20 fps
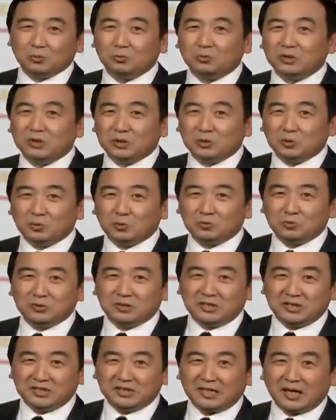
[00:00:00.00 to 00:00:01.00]
故意攻
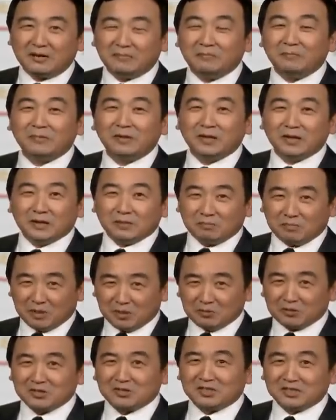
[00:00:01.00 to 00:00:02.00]
击咱
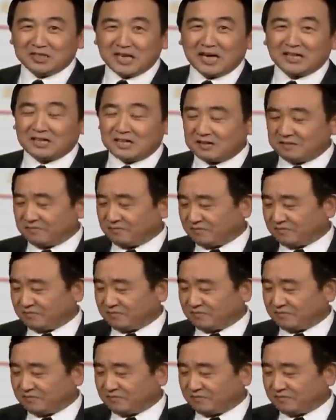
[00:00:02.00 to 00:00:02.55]
美国人的家长。